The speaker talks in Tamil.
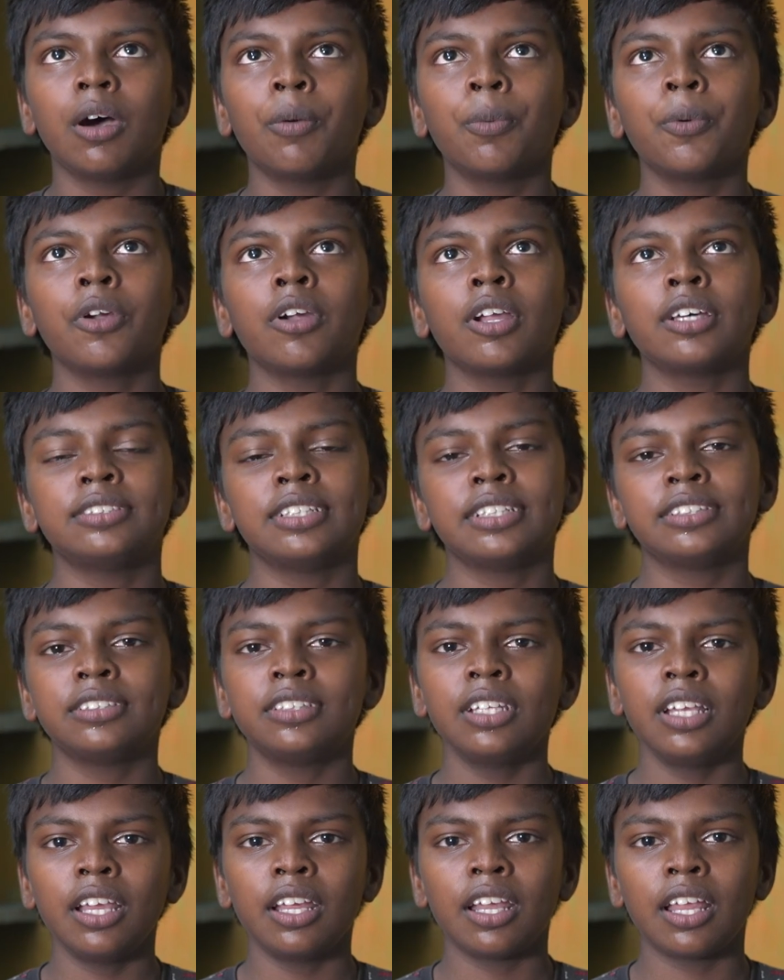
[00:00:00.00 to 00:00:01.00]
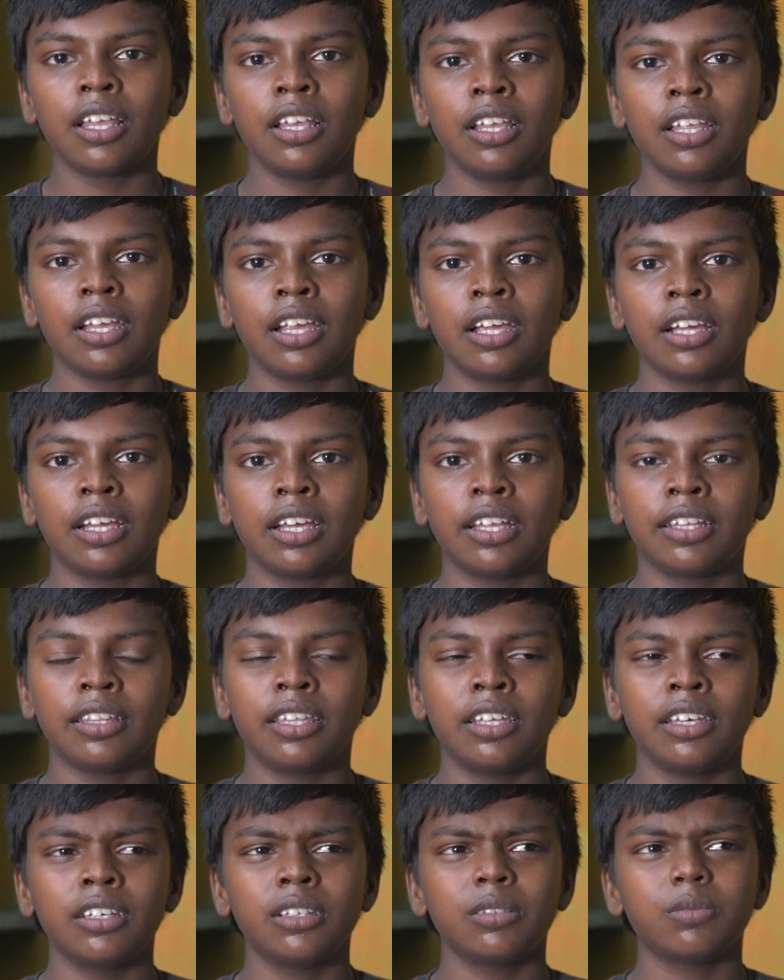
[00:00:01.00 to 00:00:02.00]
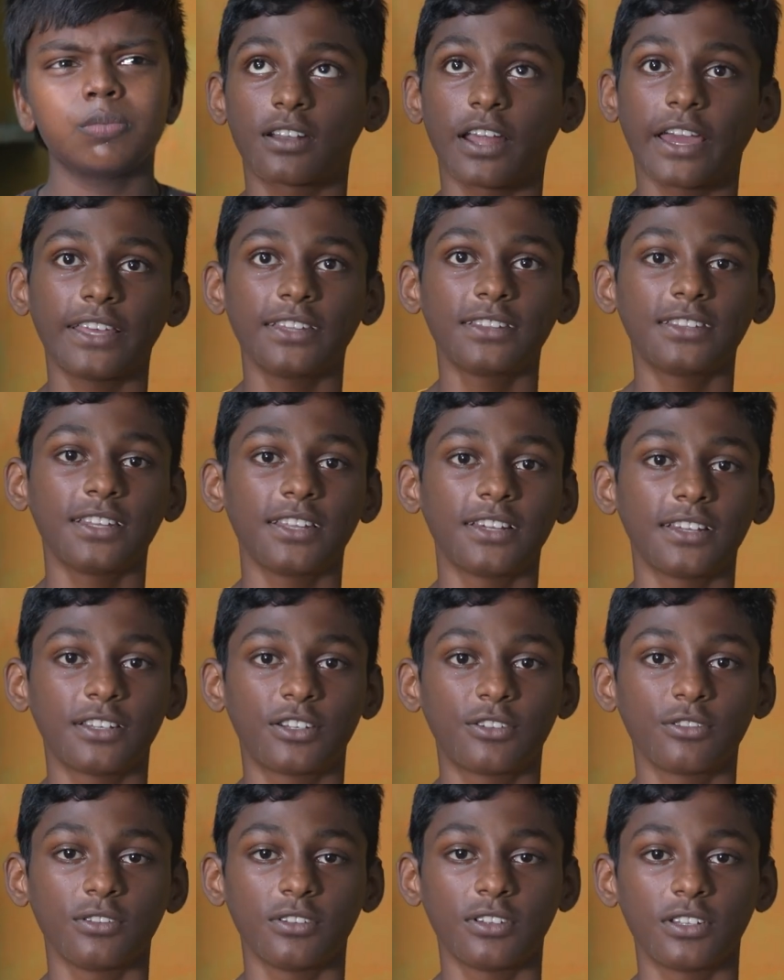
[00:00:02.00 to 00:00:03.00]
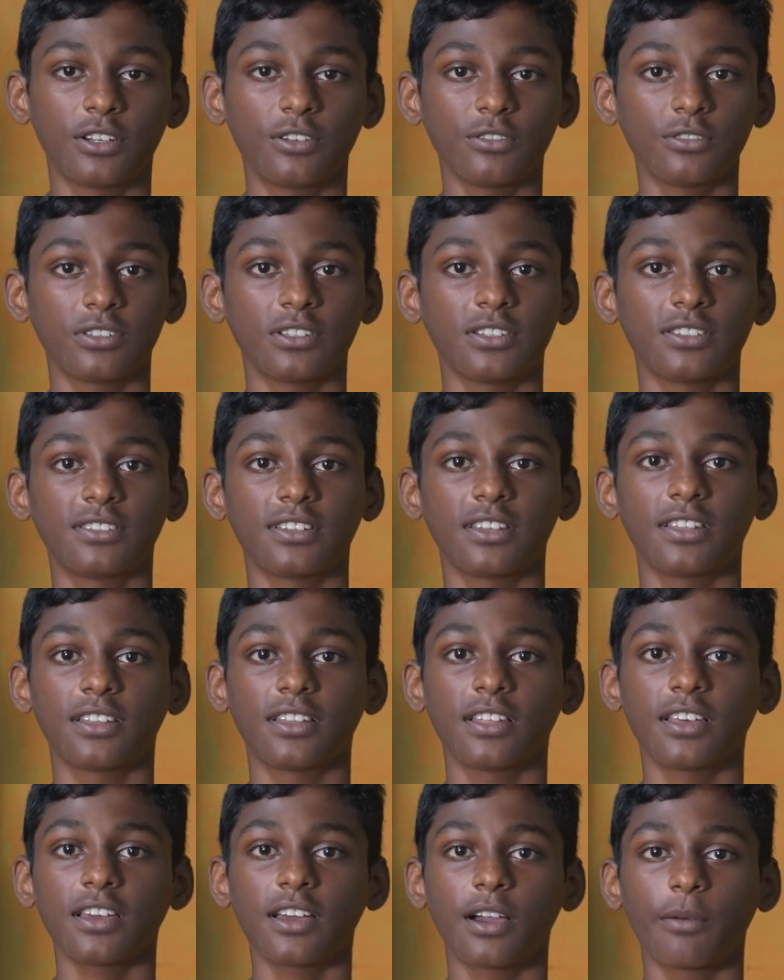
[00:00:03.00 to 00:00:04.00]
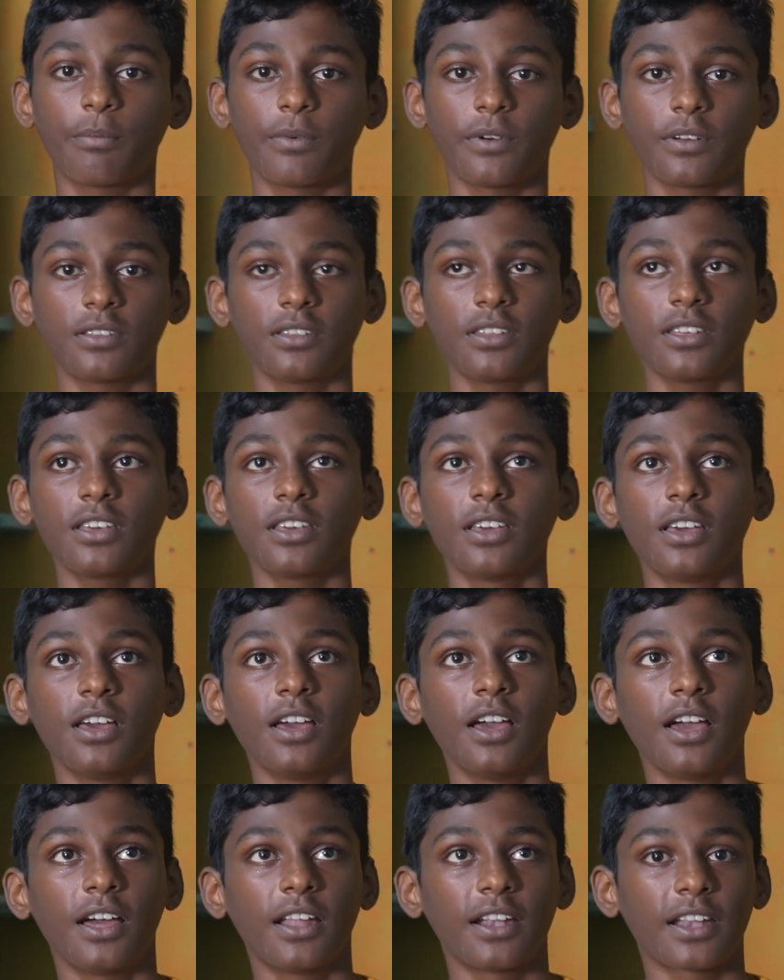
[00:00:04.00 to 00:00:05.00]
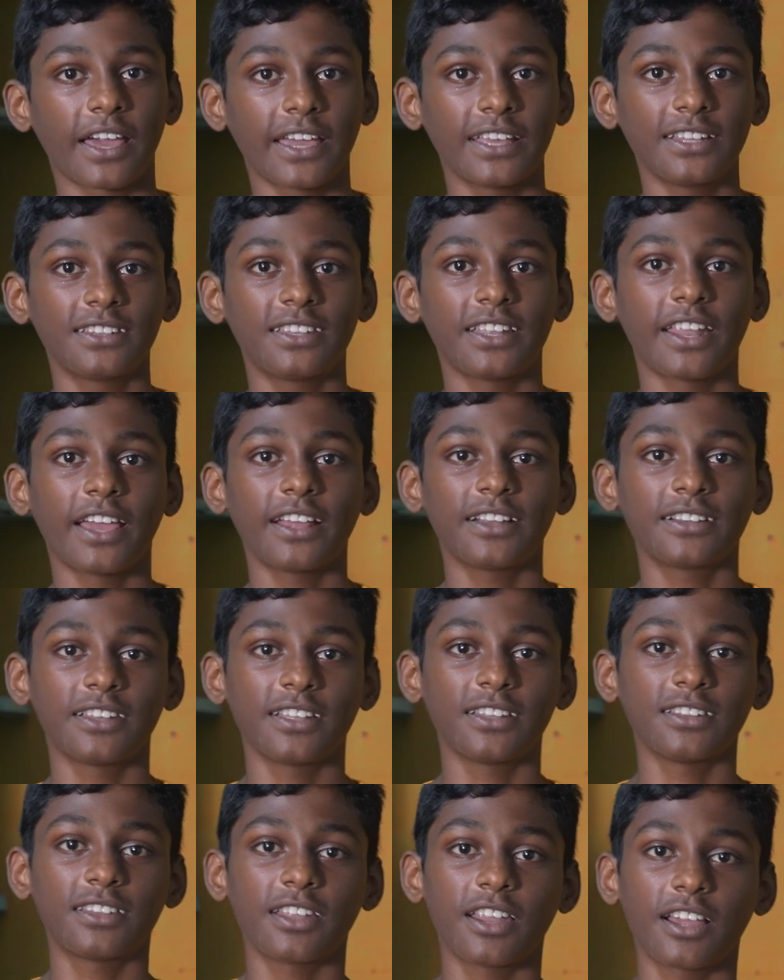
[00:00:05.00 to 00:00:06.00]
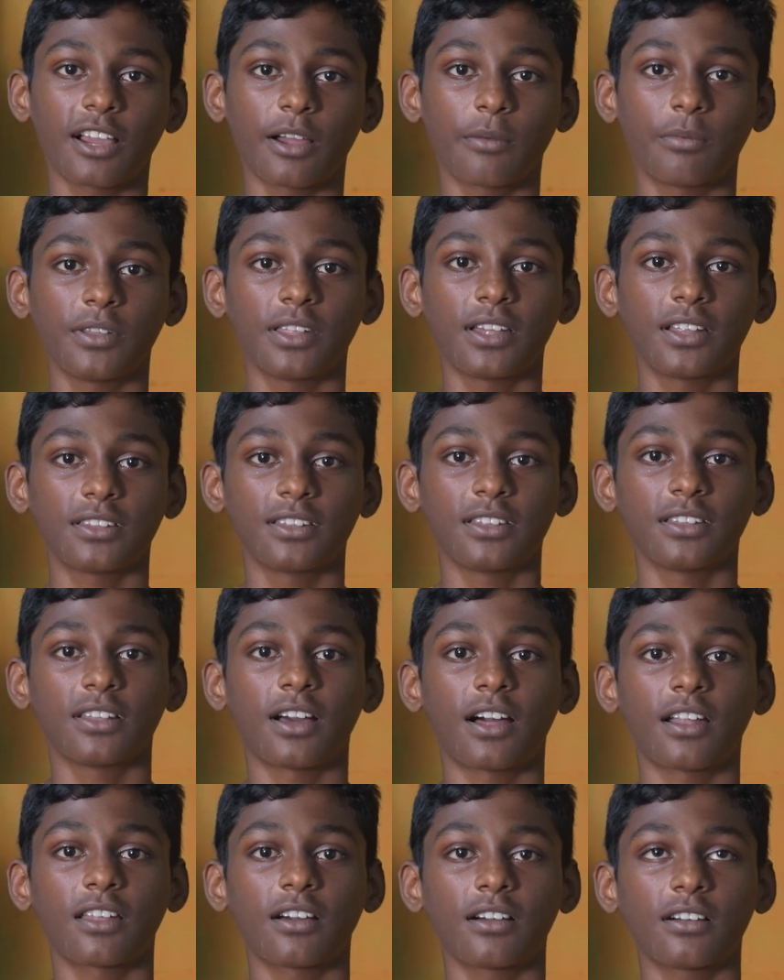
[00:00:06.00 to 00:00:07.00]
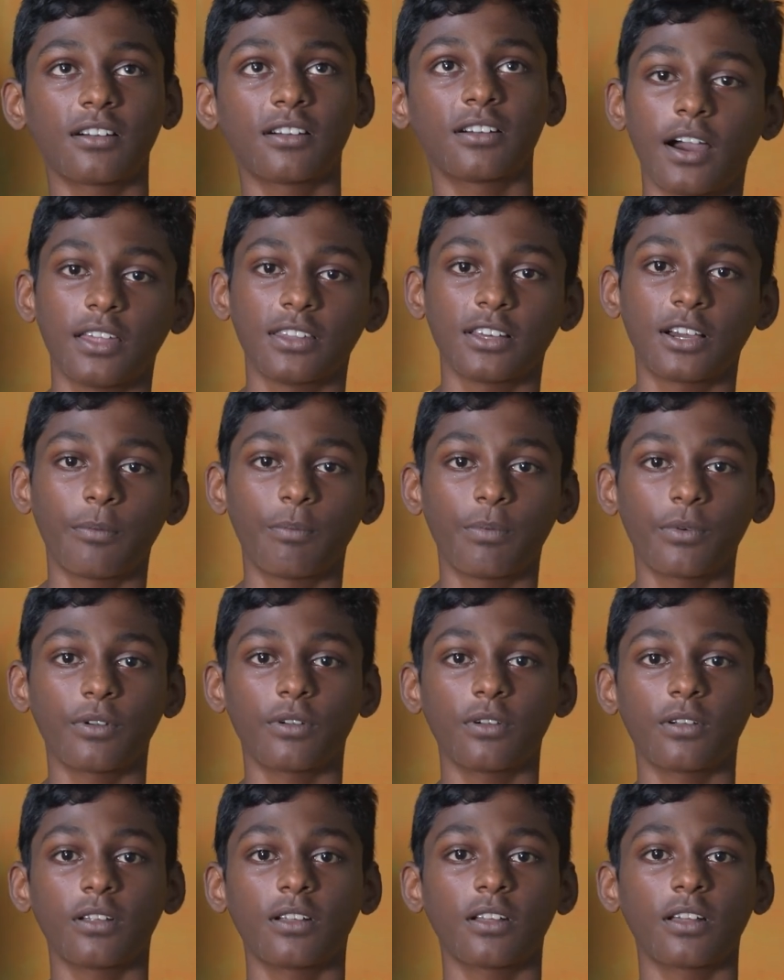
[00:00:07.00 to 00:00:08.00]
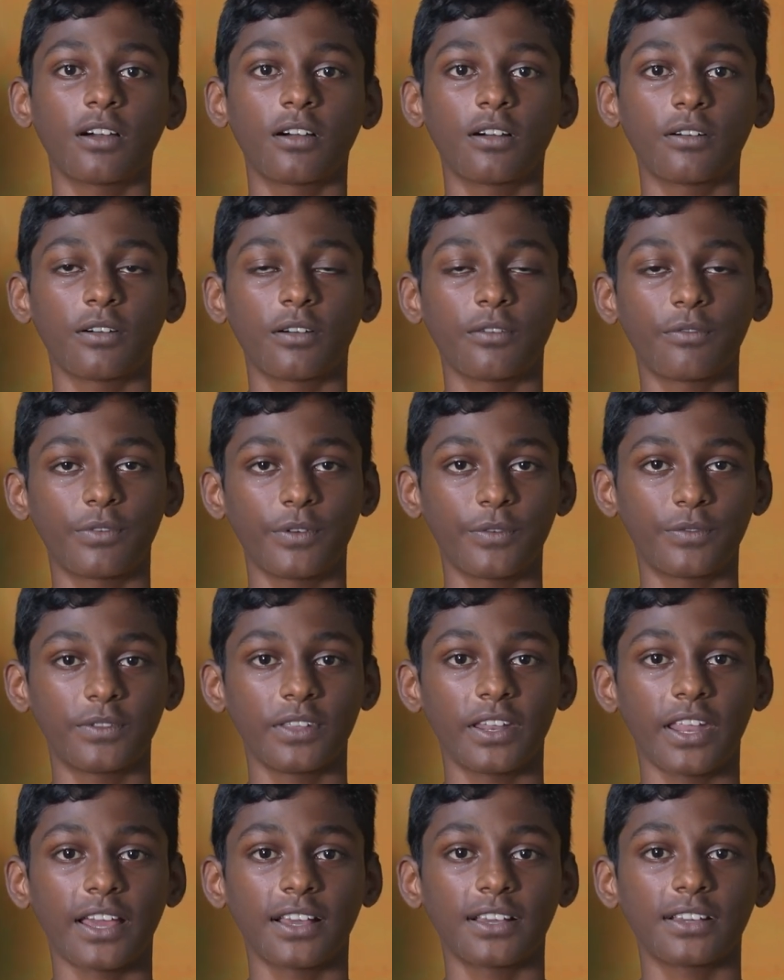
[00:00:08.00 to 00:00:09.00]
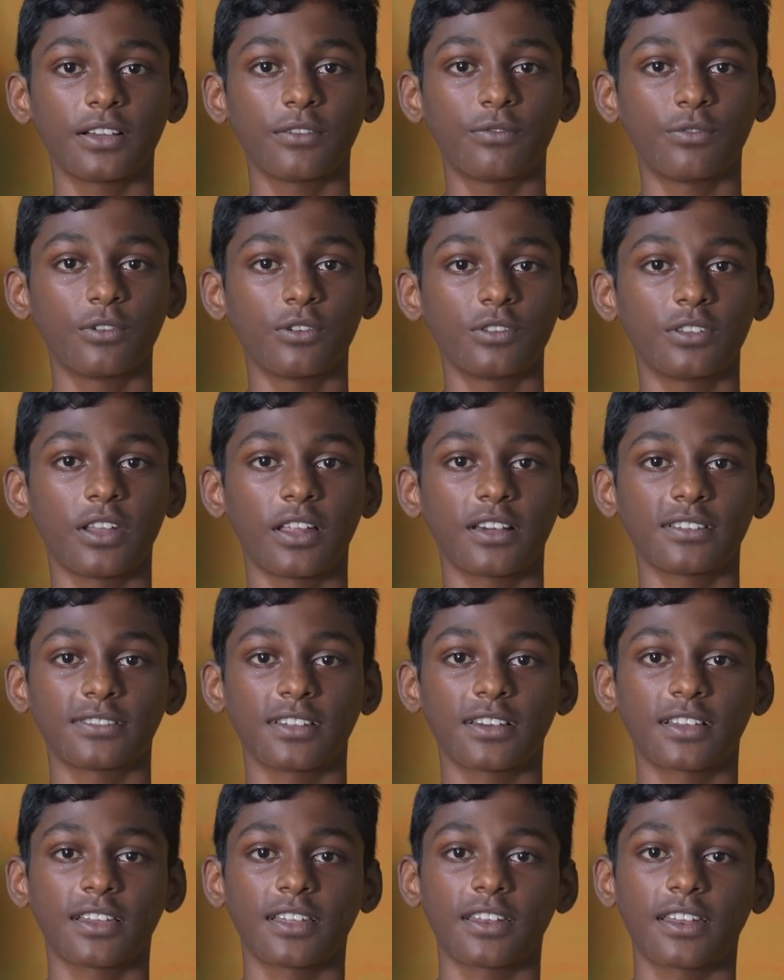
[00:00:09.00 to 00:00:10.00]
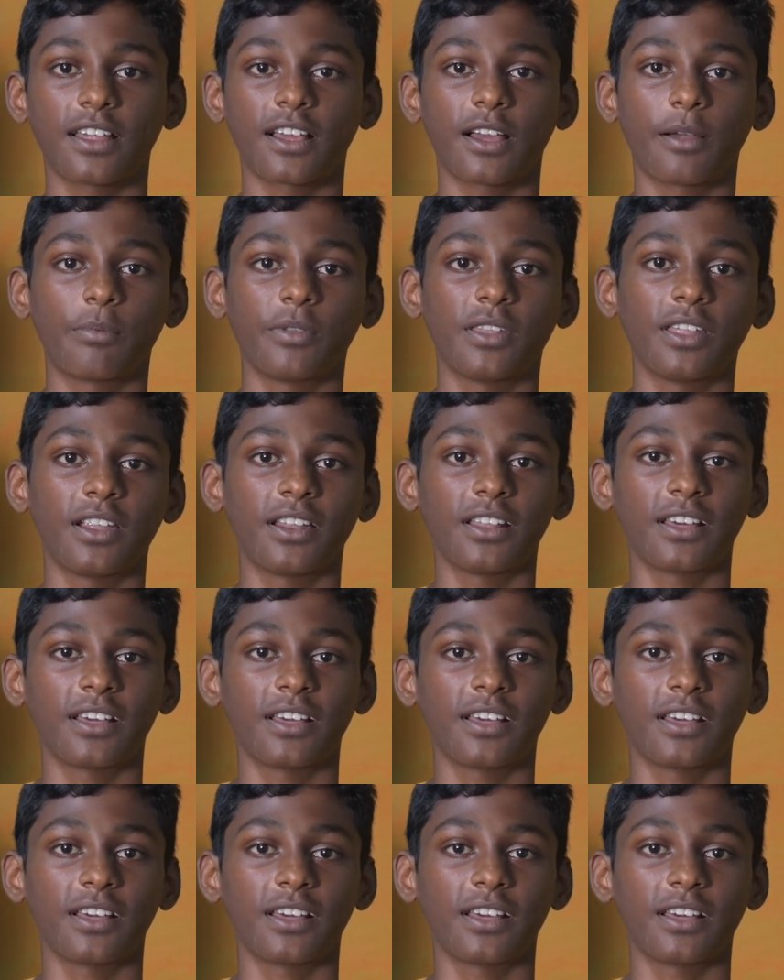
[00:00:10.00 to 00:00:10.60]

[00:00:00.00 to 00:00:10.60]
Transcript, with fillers: அப்புறம் நான் சிக்ஸ்த்தில் நல்ல ரேங்க் எடுத்தேன் நைன்த்தில் இந்த டியூஷன் சேர்ந்தேன் அப்போ வந்து நைன்த் ரேங்க் டென்த் ரேங்க் அப்படி தான் எடுத்திருந்தாங்கன்னா அதுக்கப்புறம்லாம் நான் ஃபிஃப்த் ரேங்க் ஃபோர்த் ரேங்க் செகண்ட் ரேங்க் அப்படி தான்